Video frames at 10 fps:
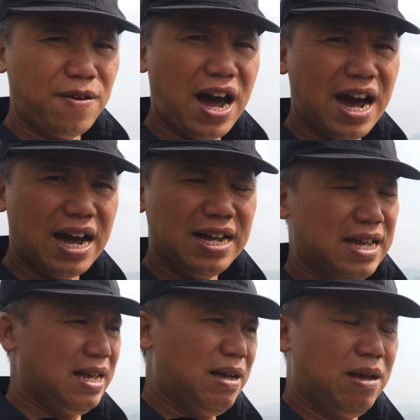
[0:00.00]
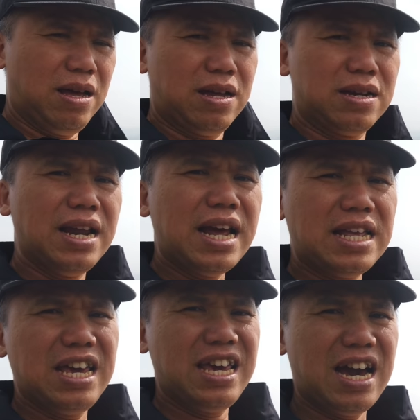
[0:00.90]
và Đến
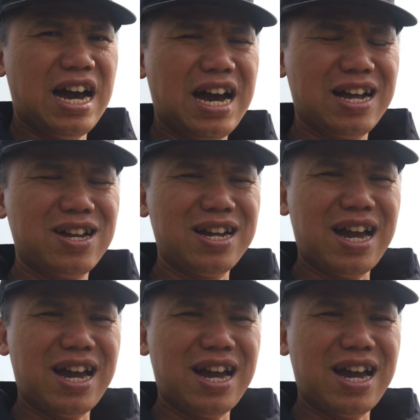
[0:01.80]
đây thì à,